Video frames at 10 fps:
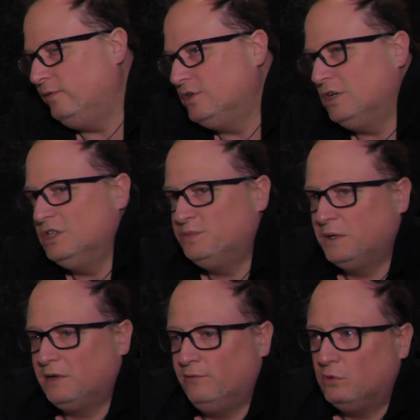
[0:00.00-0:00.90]
Widzieliśmy,
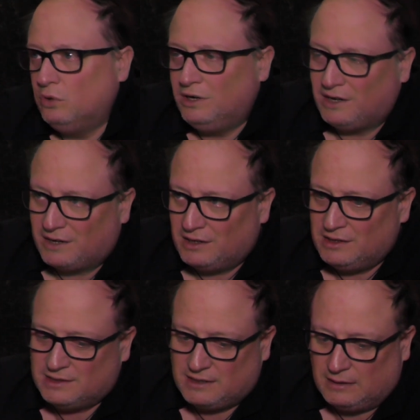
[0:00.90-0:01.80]
że w ogóle na
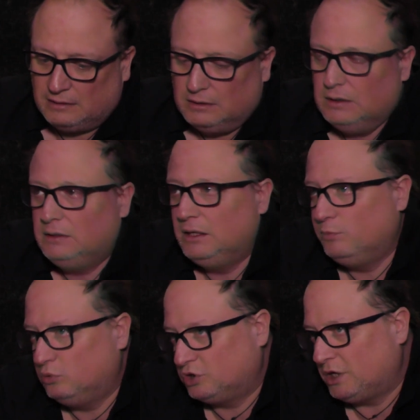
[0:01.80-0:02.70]
granica nie
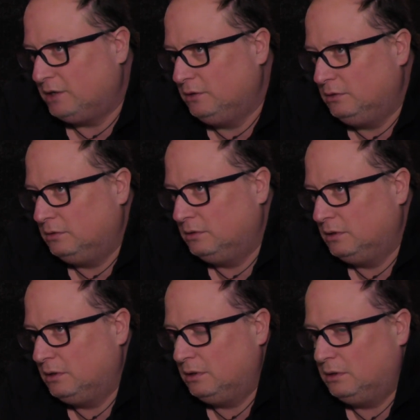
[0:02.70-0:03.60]
puszczają
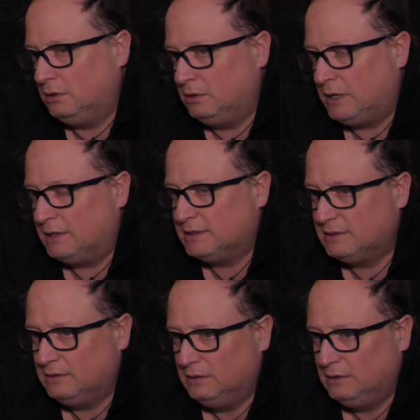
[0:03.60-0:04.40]
e, nas.